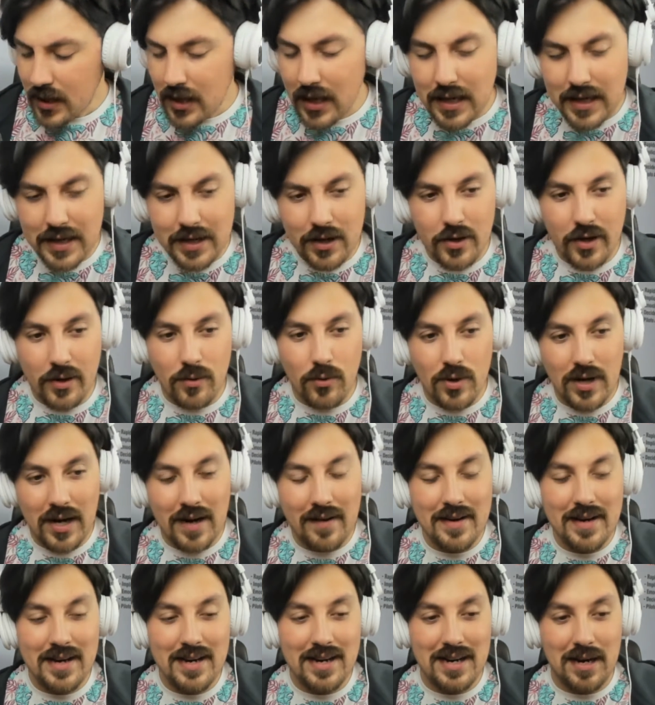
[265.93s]
Y lo que
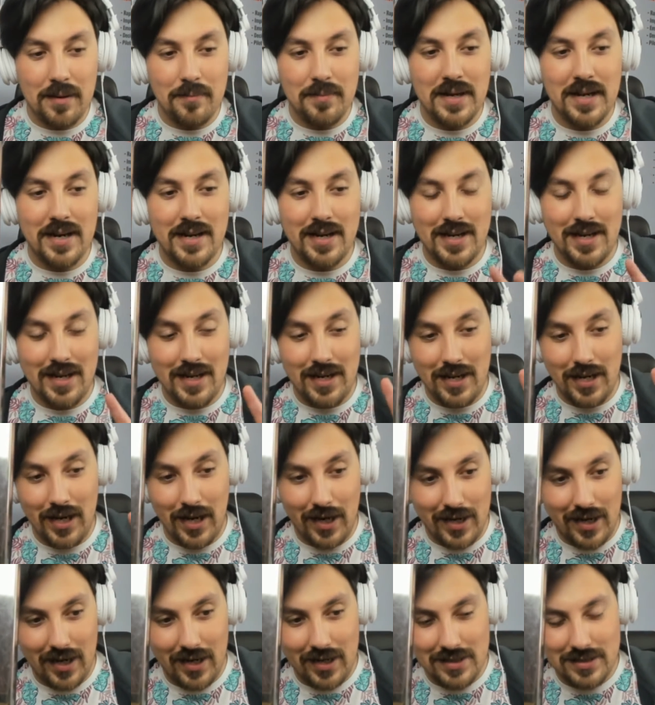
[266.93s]
buscaba era cambiarle
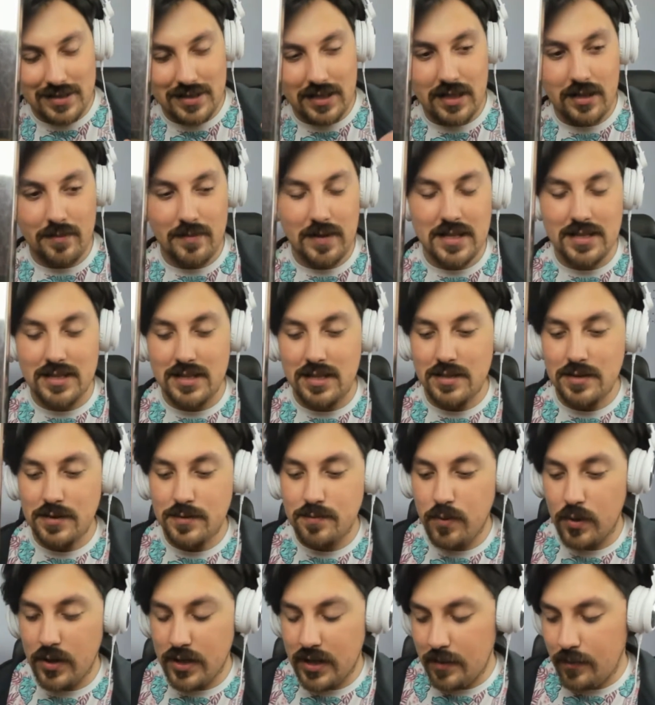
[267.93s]
la cara al sistema de
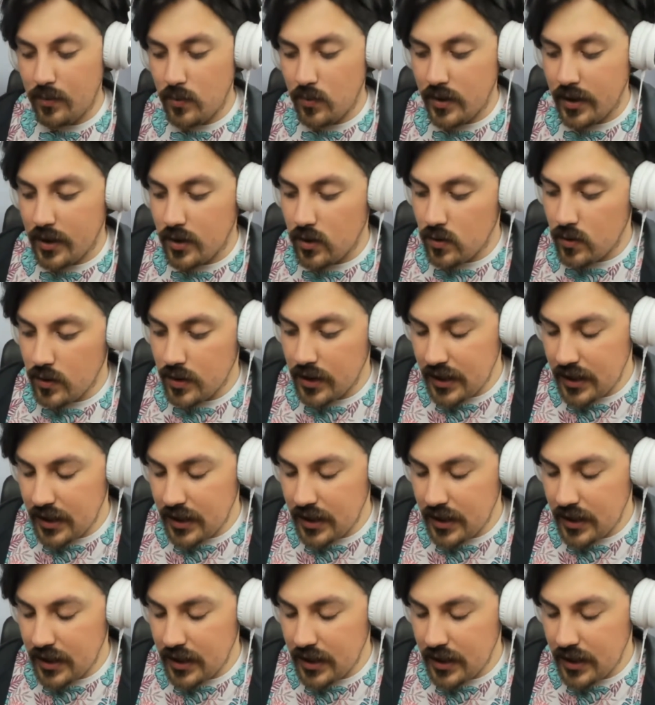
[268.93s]
transporte público.